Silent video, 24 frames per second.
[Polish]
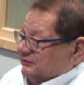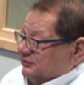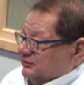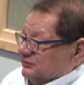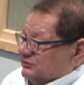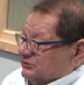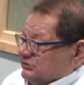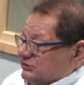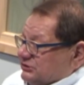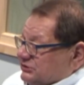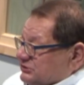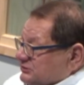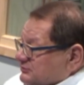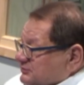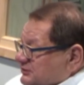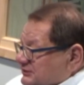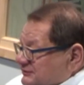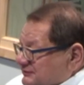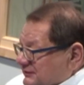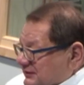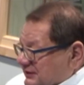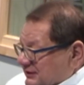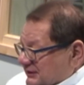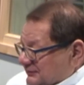wnioski są
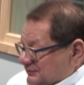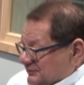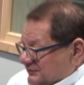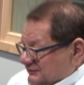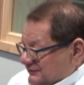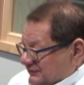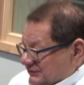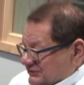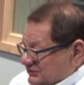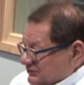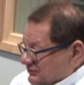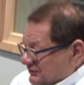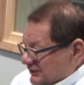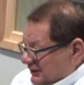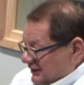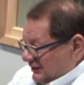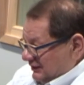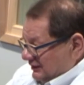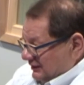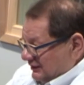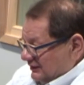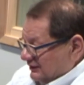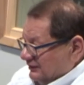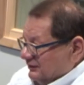niezwykle
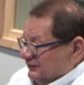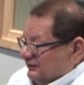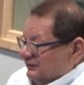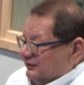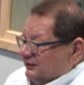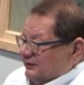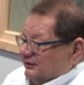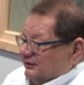profesjonalne.